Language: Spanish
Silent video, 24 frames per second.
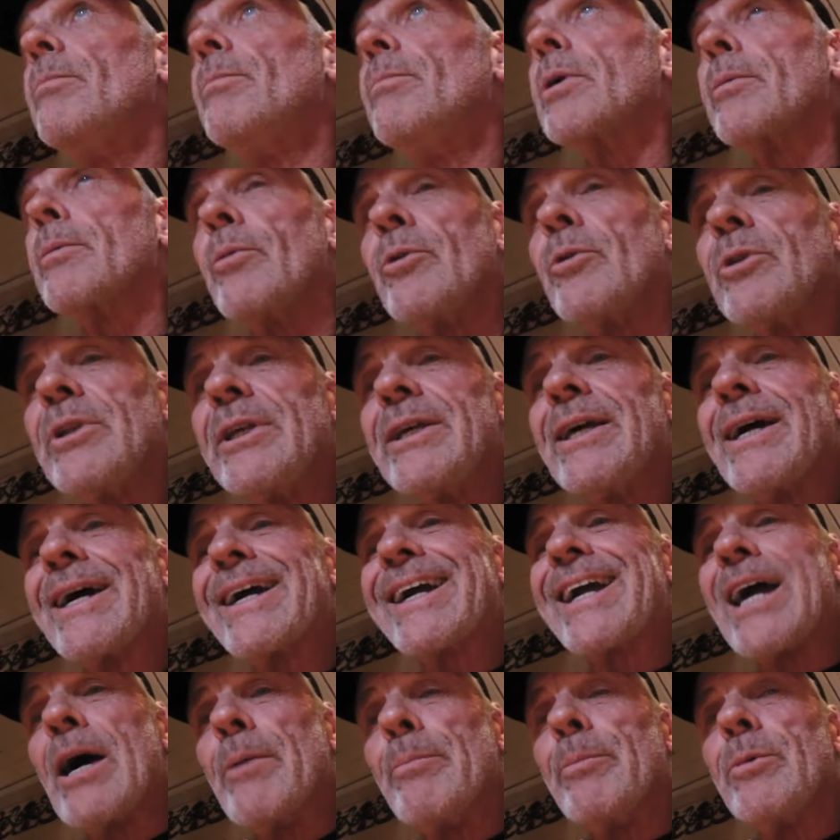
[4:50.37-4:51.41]
propondría
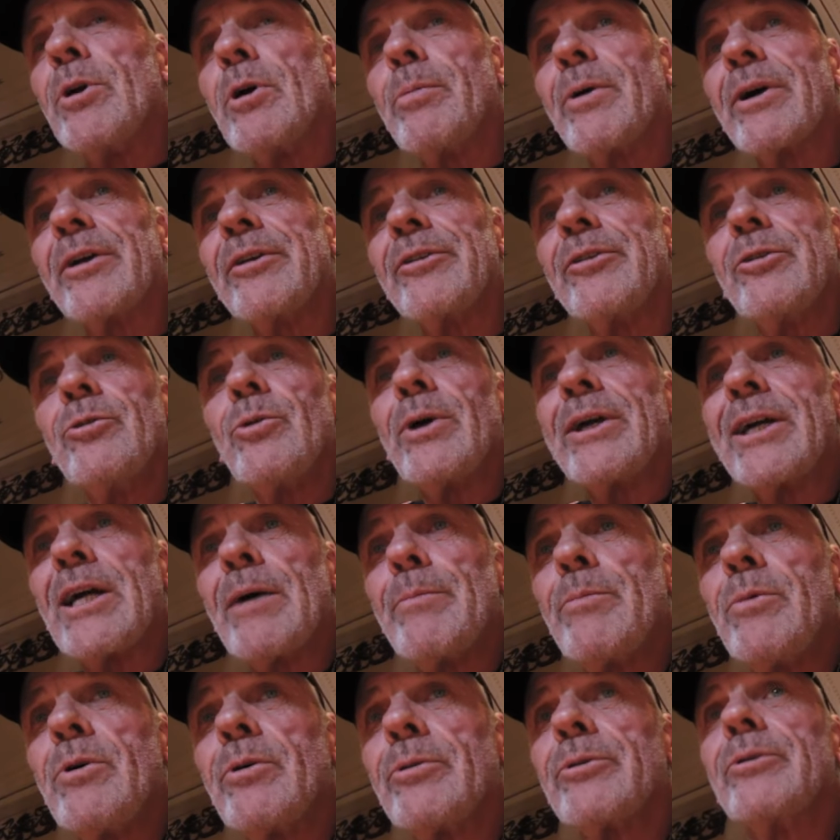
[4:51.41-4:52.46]
cambios, porque si no hay
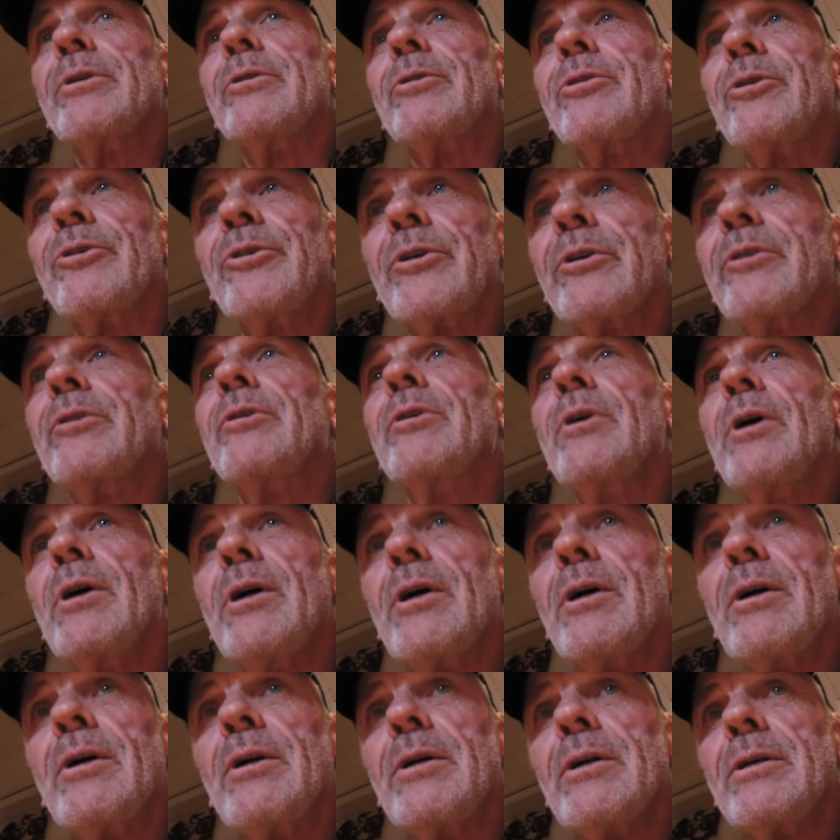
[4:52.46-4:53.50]
cambios, entonces,
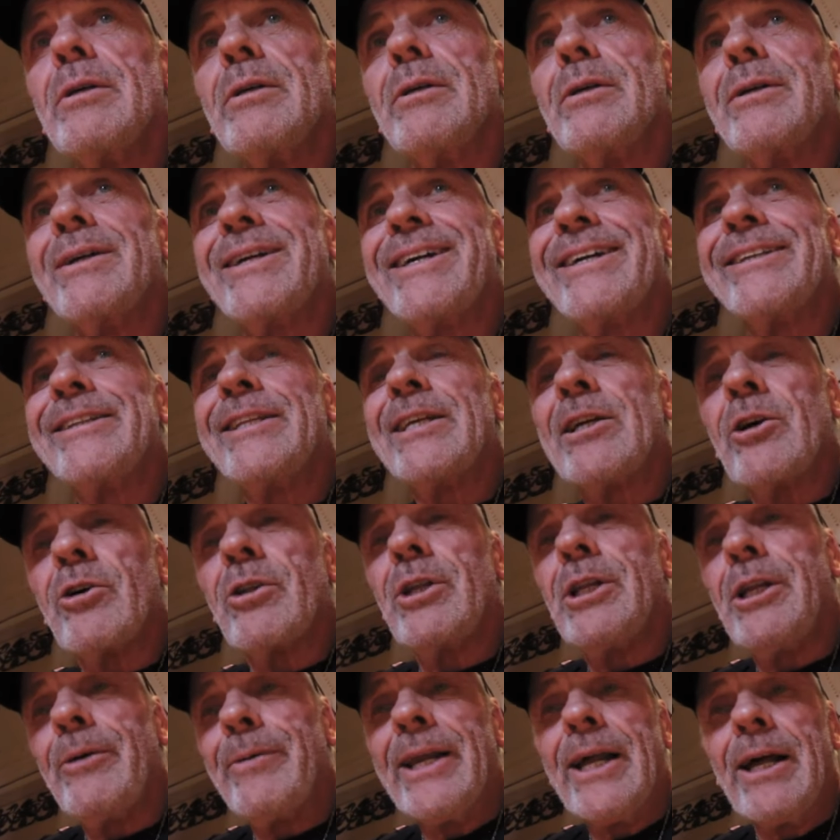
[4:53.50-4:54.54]
¿qué tengo
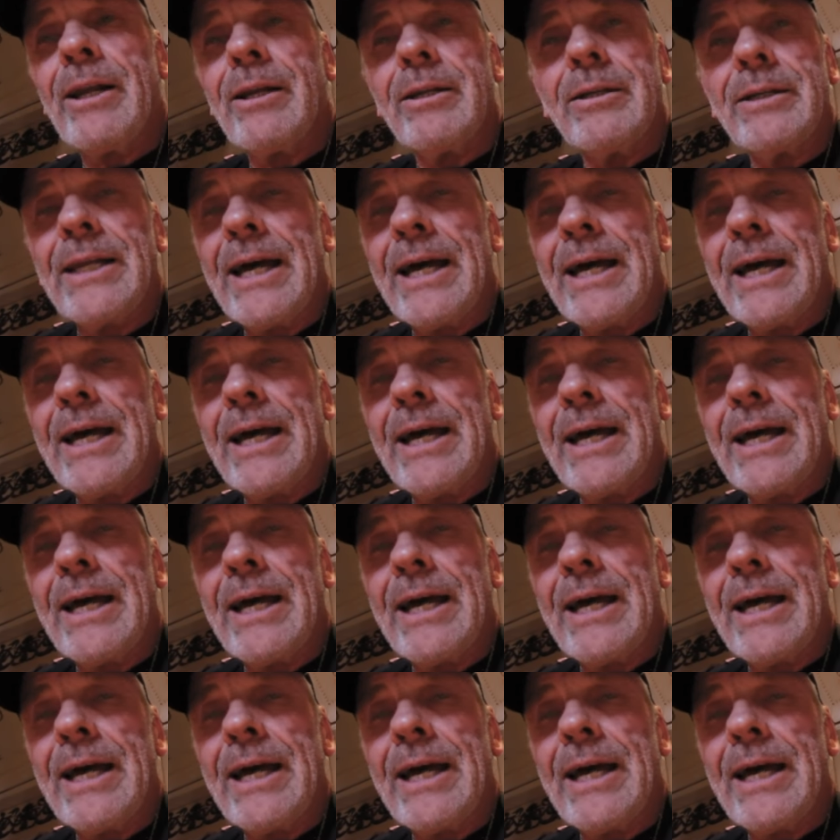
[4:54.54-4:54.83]
de liberal?